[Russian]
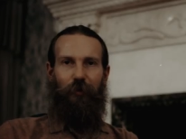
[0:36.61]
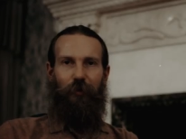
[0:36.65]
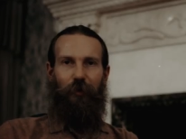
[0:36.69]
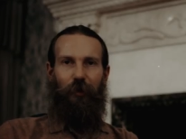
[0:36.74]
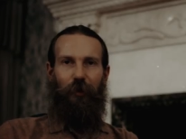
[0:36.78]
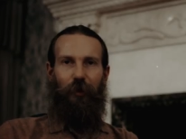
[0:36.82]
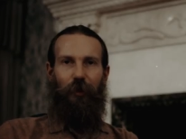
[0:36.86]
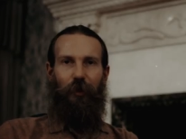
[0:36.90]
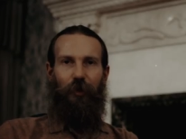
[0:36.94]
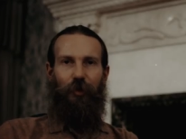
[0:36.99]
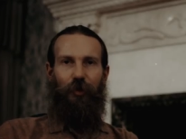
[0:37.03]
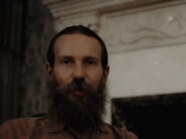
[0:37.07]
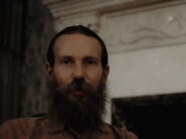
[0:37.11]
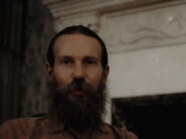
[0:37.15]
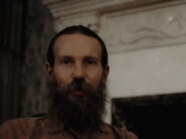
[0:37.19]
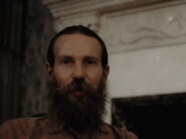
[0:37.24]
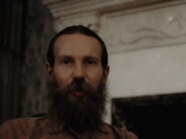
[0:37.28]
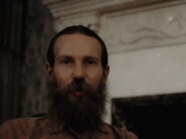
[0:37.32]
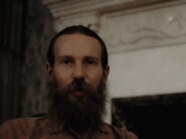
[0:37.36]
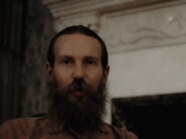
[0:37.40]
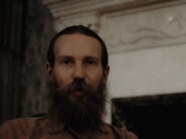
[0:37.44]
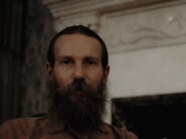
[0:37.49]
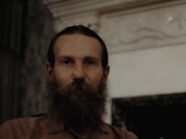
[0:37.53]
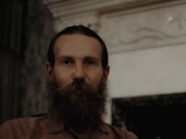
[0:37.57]
а также
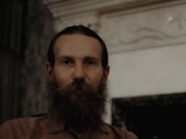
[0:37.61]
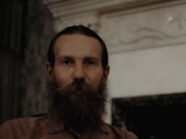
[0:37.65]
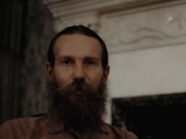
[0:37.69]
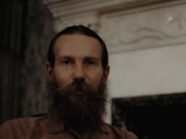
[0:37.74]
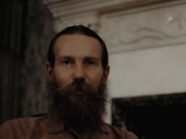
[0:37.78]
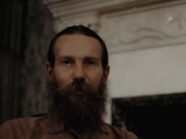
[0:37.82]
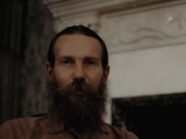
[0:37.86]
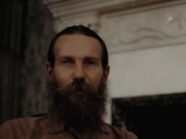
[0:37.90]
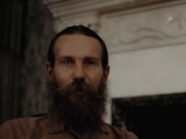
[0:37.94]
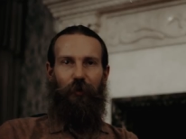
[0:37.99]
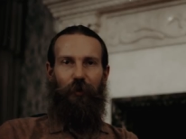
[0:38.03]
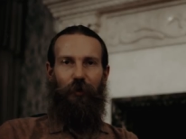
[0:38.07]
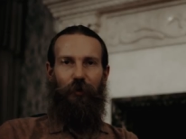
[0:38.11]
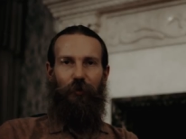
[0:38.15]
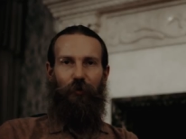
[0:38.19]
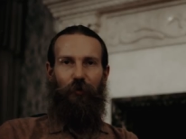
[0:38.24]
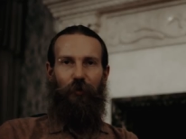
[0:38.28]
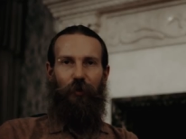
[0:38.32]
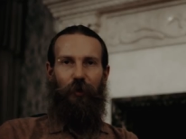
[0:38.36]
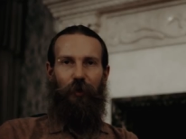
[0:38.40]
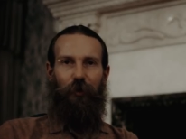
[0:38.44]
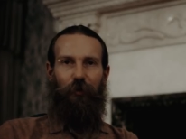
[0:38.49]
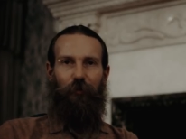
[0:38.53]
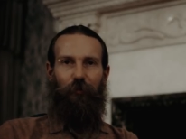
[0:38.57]
тренером,
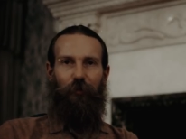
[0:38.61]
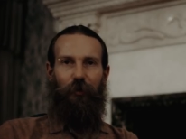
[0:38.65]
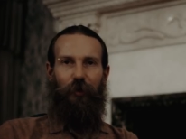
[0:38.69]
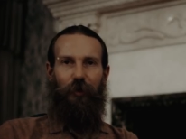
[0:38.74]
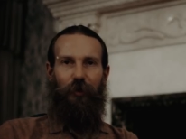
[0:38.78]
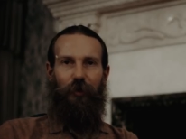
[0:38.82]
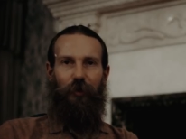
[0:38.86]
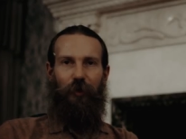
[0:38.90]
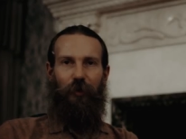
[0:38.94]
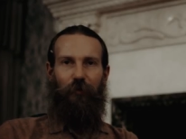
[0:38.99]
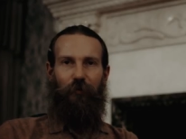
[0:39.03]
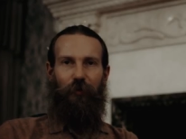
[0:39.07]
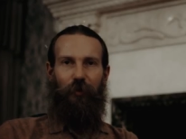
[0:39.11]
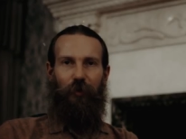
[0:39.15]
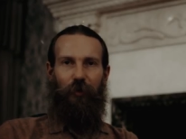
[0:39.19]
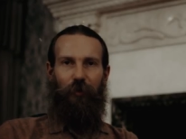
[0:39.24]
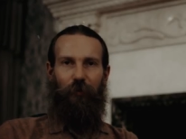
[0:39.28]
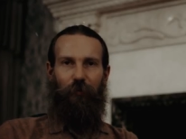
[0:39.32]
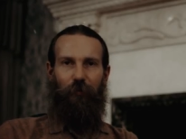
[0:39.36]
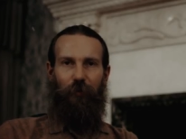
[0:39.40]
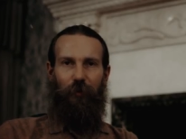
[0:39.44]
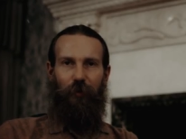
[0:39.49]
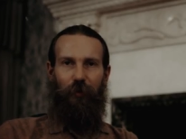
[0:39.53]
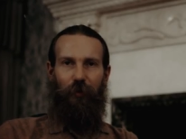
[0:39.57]
консультантом и
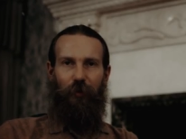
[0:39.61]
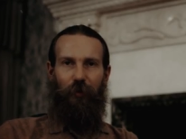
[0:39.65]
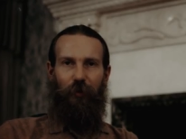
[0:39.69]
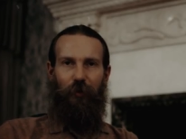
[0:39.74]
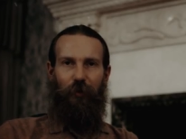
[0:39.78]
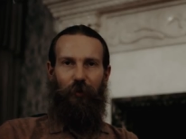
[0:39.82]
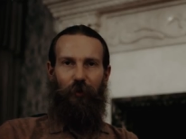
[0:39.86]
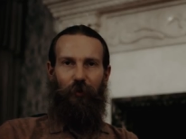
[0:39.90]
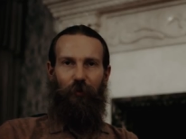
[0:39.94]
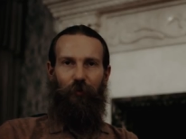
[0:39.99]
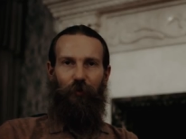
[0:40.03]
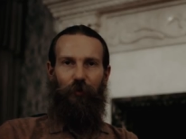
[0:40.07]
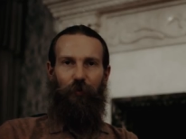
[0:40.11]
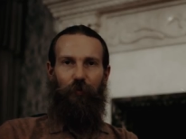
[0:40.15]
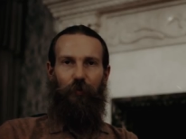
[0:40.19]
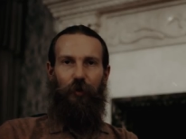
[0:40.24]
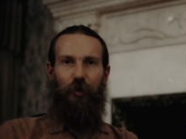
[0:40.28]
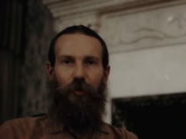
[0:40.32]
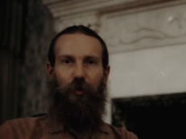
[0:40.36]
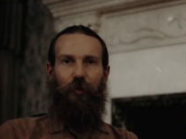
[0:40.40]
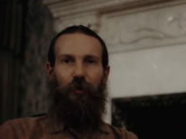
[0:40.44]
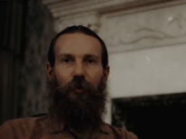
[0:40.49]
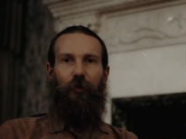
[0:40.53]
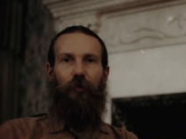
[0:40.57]
наставником
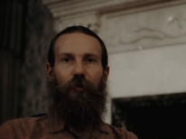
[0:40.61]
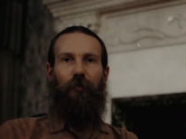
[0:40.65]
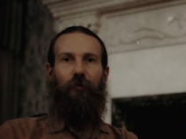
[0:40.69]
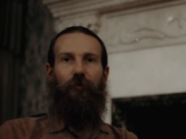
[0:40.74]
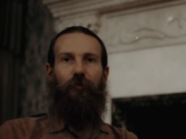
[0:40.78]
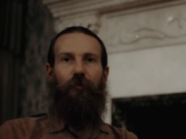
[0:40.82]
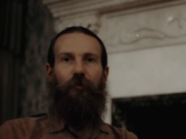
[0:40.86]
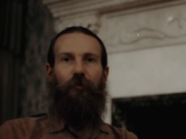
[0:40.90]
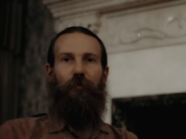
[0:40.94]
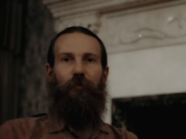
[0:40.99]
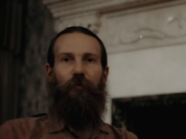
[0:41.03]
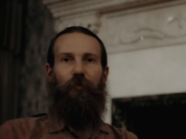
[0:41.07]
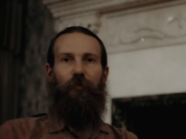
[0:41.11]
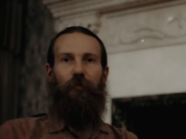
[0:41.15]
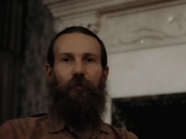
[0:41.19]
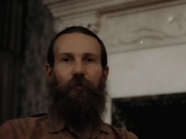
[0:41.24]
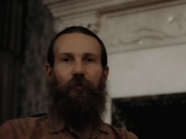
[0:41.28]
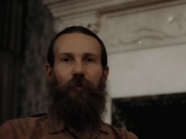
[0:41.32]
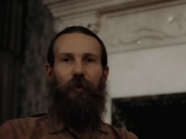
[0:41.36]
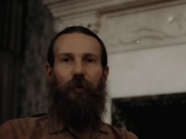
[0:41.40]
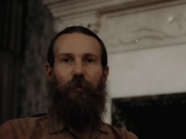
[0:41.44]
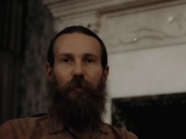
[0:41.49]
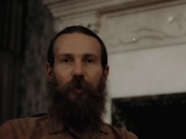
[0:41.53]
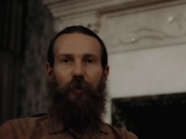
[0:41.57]
успешных
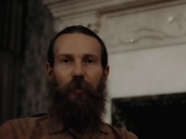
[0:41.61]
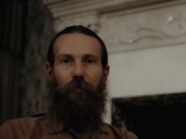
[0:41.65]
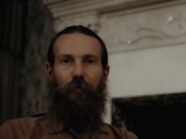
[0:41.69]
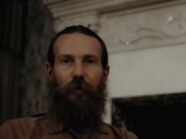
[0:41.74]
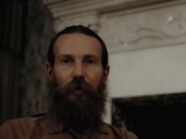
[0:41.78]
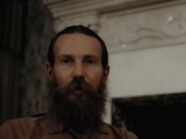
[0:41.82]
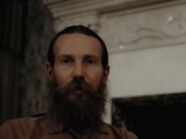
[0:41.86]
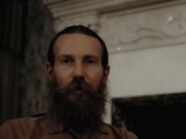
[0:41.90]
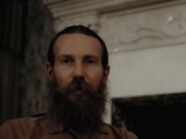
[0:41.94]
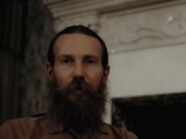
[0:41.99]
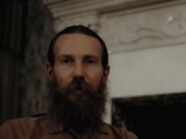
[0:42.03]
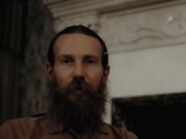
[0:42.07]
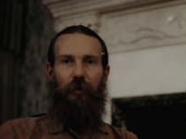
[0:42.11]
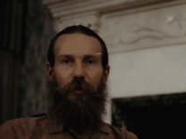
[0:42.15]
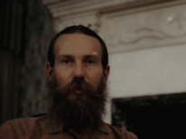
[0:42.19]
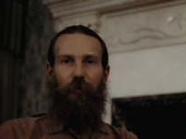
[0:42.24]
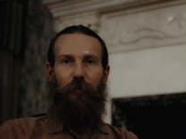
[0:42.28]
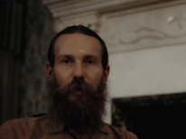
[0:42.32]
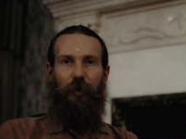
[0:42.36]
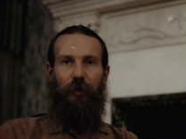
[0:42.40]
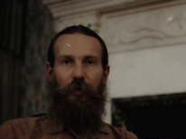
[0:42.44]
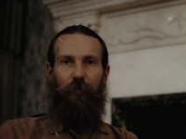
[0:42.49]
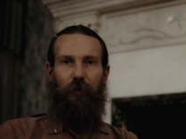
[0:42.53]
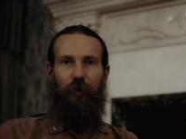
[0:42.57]
предпринимателей,
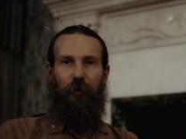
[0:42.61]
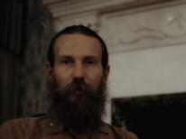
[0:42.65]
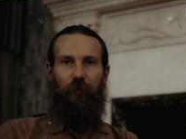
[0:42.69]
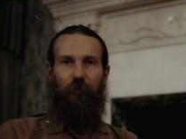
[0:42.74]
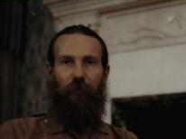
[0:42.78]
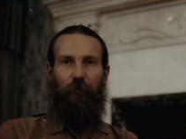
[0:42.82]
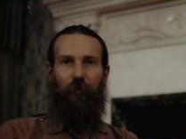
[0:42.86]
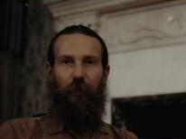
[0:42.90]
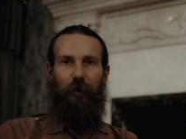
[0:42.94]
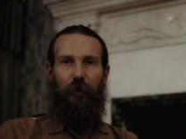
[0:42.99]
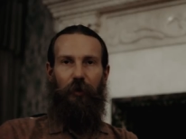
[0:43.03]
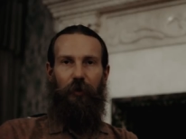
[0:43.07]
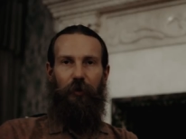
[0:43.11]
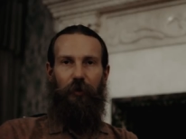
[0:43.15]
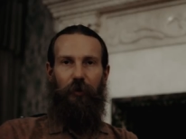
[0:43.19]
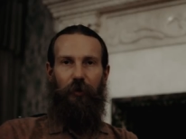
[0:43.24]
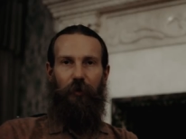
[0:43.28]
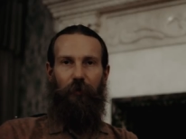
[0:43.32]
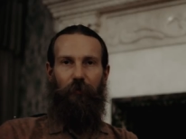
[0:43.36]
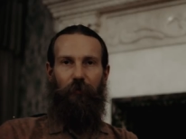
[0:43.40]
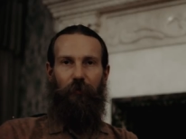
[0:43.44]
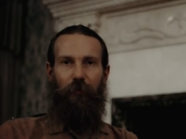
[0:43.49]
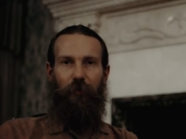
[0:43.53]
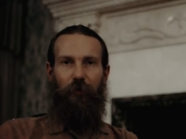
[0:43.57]
спортсменов и
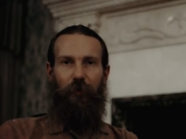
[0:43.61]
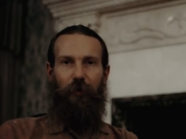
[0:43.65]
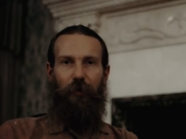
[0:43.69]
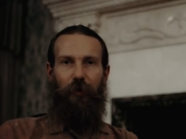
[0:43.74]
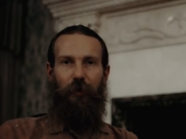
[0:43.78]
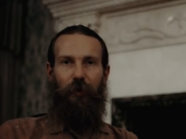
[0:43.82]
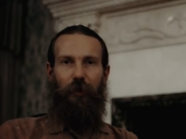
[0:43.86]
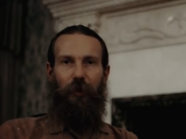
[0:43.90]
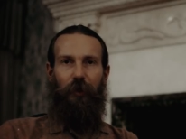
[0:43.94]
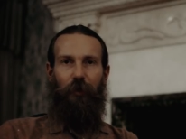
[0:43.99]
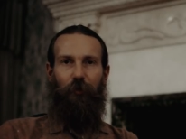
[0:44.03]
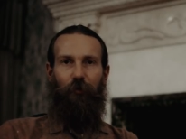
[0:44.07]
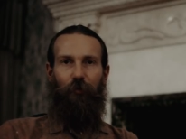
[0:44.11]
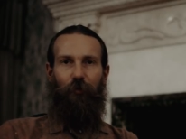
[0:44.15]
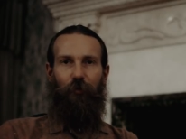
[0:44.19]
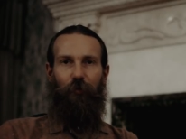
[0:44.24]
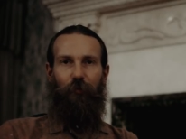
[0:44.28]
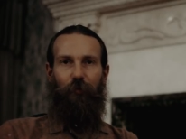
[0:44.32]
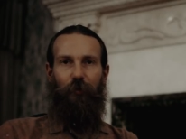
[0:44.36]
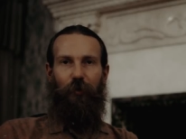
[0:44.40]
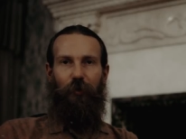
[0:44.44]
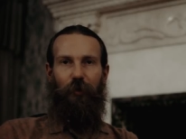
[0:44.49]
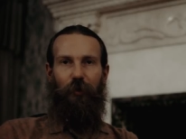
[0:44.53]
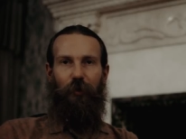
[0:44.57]
политиков, которым